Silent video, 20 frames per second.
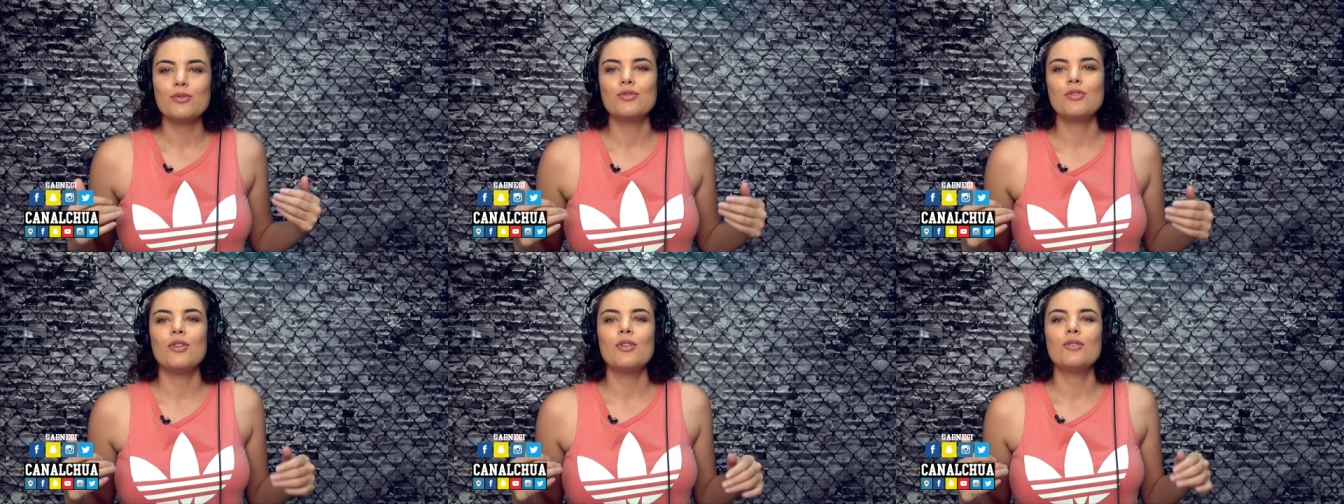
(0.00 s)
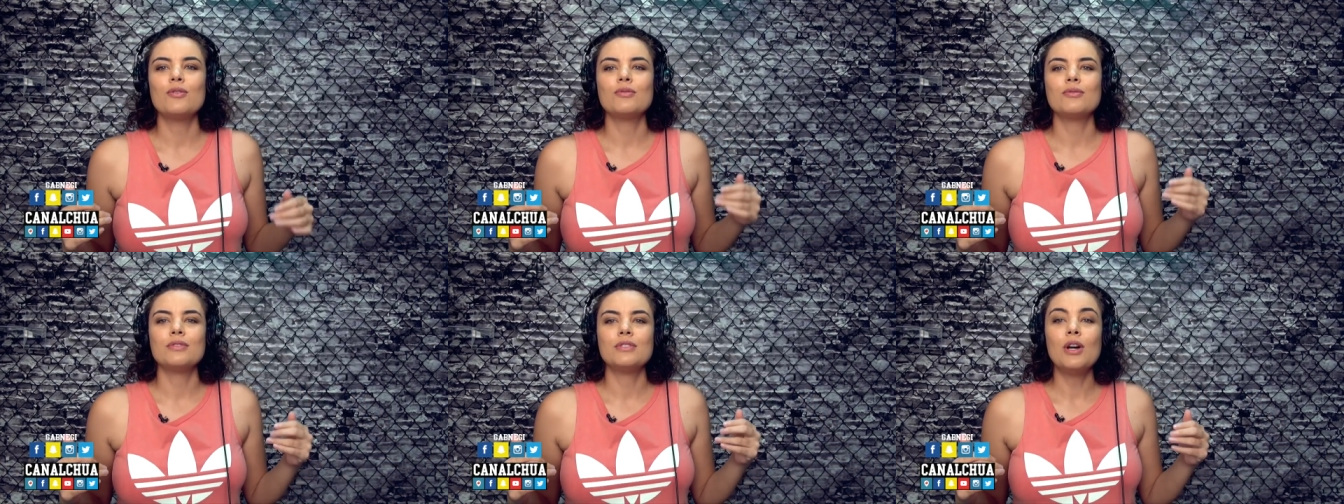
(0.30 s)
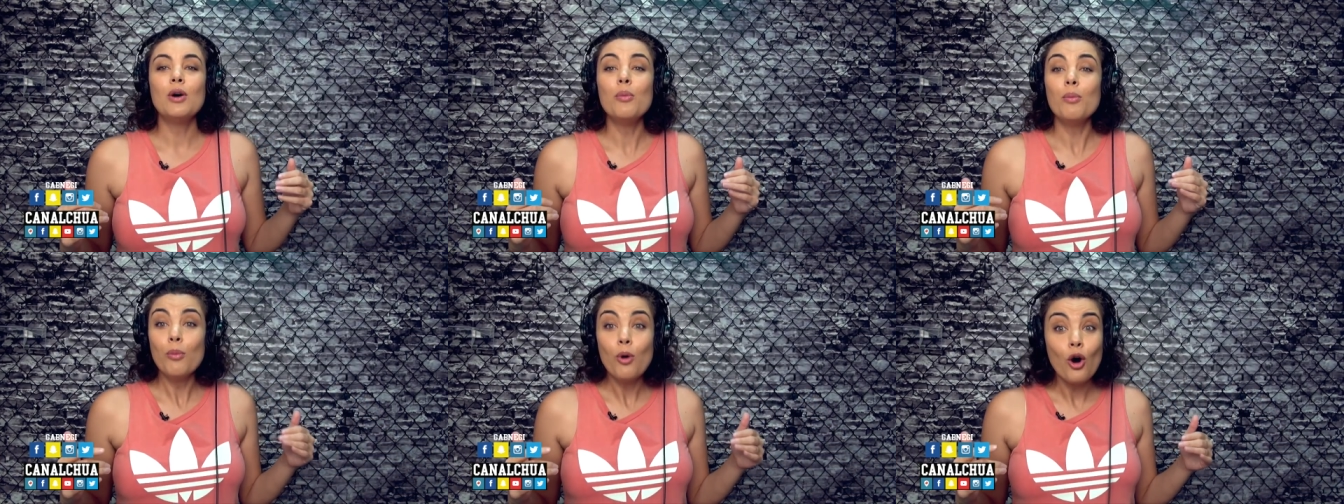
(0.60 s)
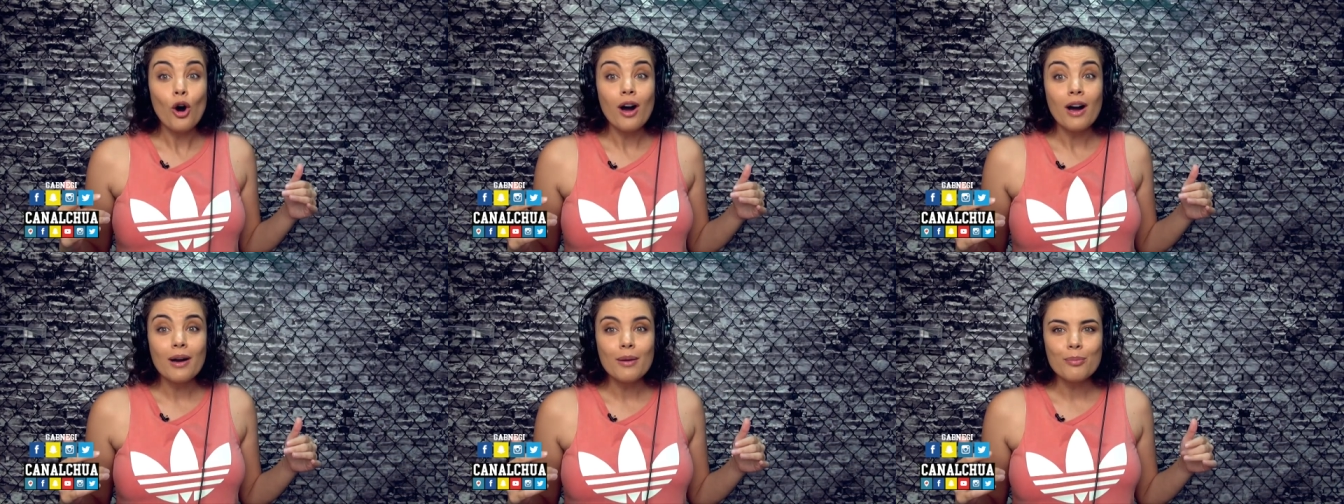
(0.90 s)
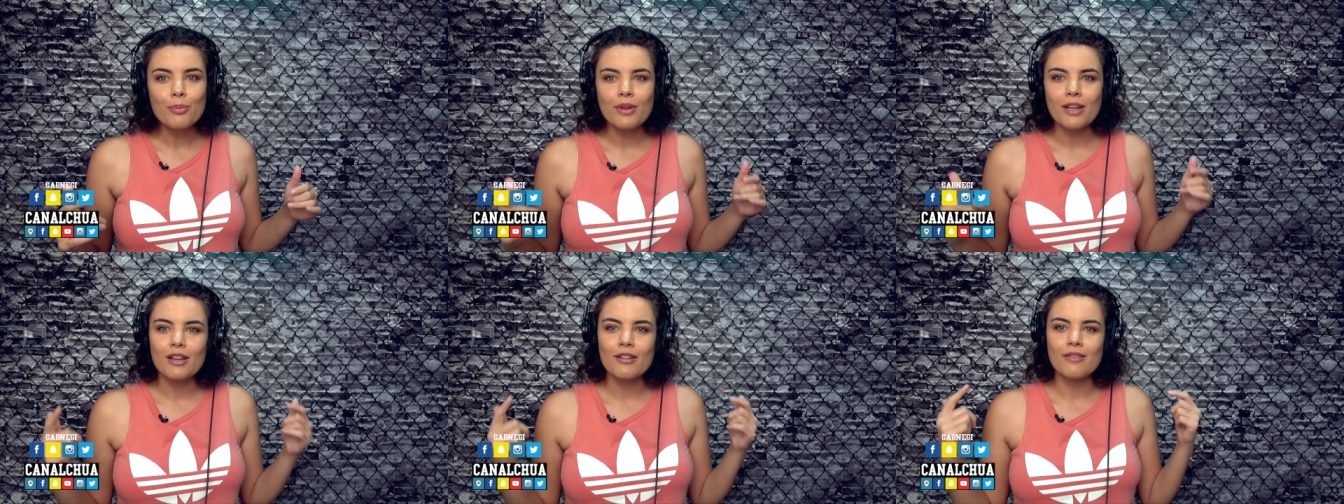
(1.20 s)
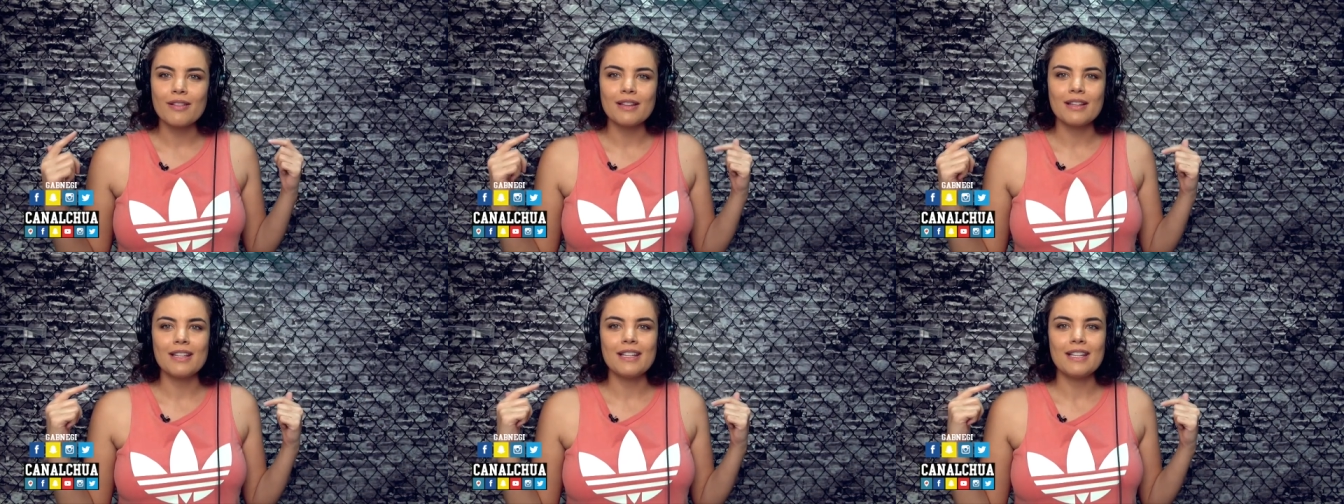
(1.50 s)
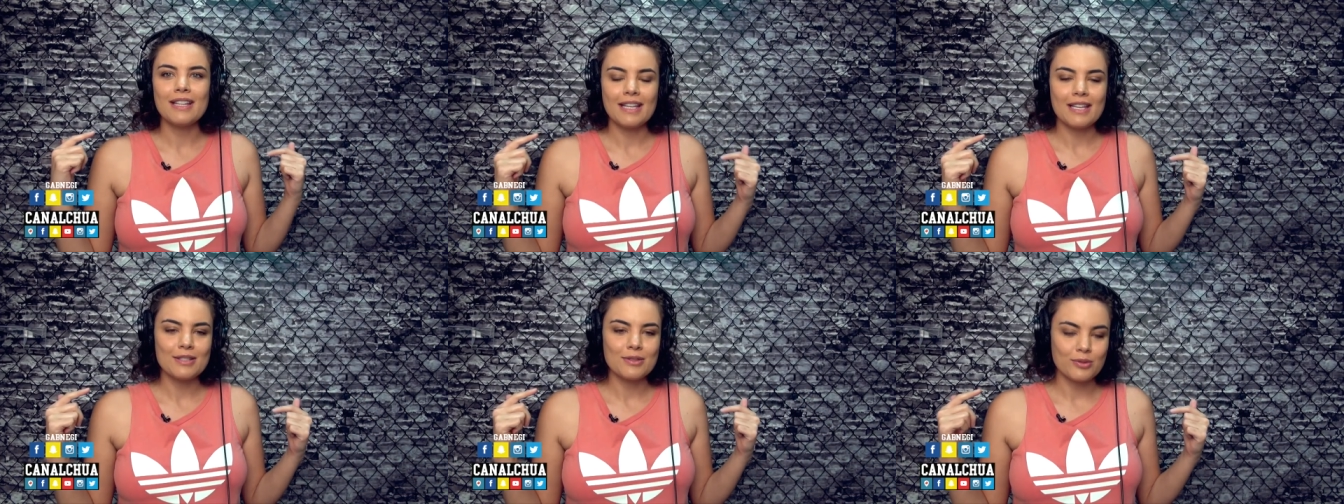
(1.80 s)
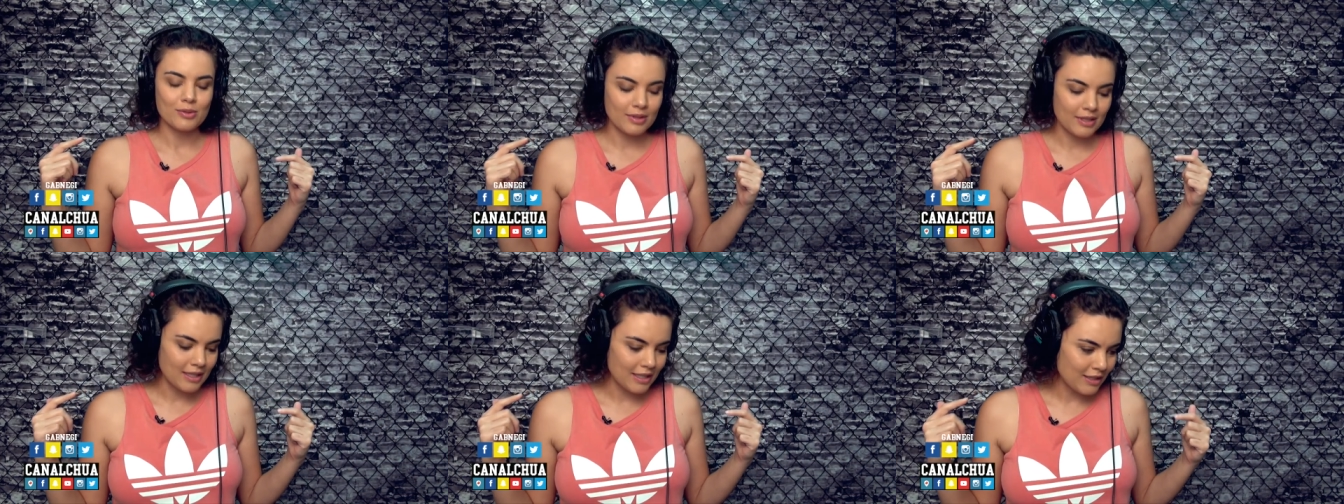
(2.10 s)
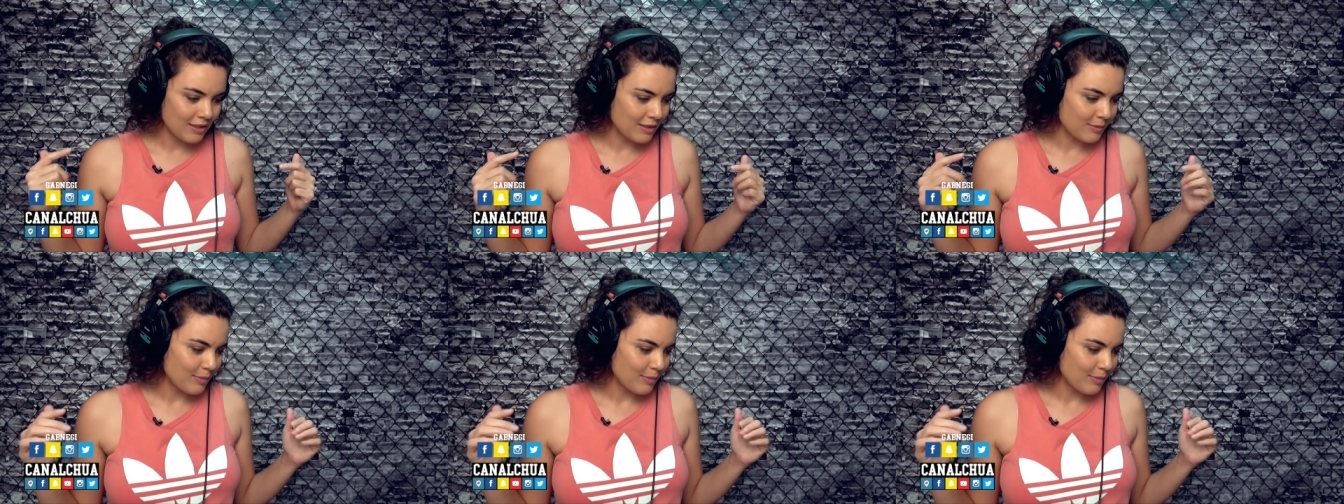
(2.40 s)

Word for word: o som não morra, porque não vai ter ninguém escutando.